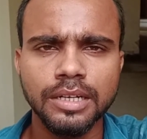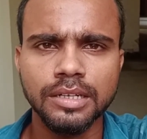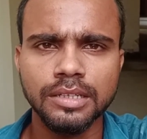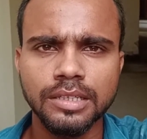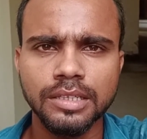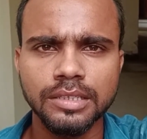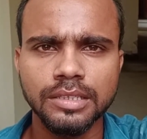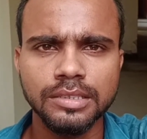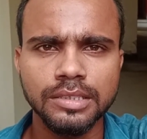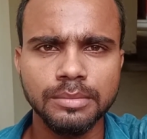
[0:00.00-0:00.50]

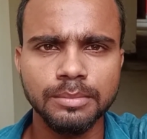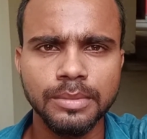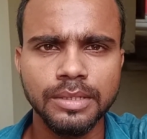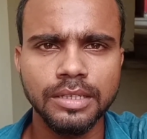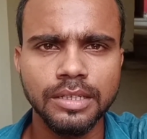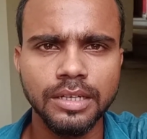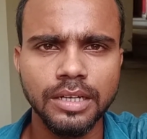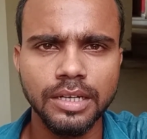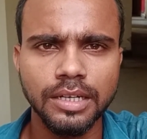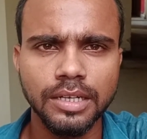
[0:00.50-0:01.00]
करते
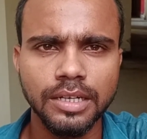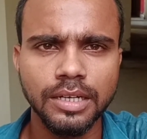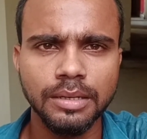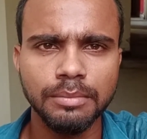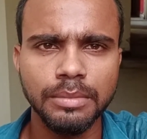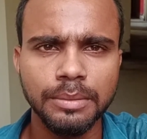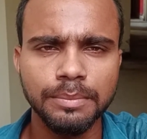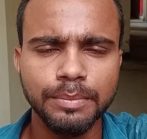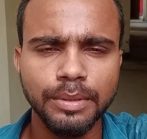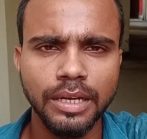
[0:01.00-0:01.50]
समय अगर
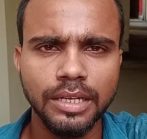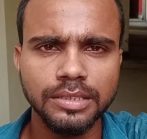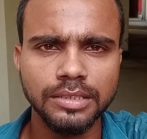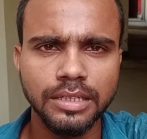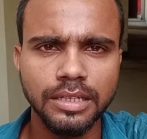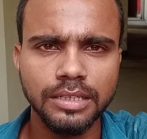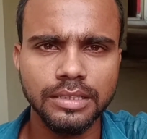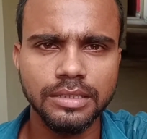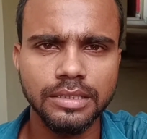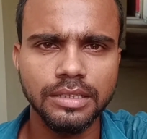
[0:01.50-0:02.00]
हमें प्यास
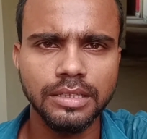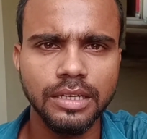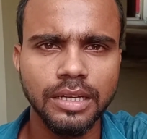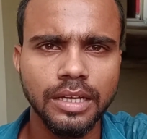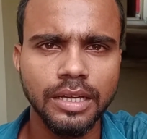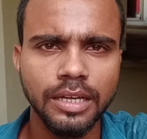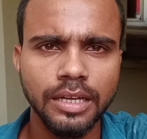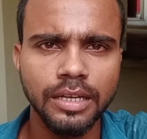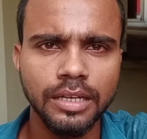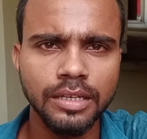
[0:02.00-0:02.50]
लगती है